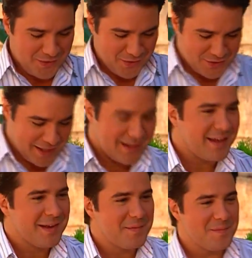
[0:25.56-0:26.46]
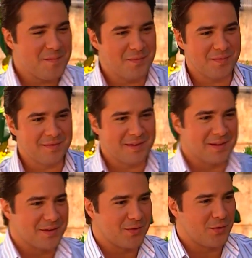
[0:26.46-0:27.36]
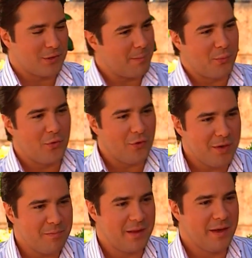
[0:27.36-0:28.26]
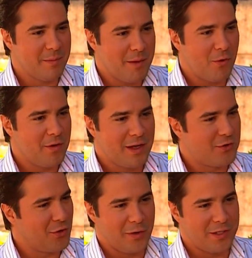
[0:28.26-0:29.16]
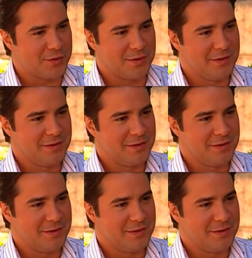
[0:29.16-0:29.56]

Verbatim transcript: O sea que usted pudo impedir mi boda y no lo hizo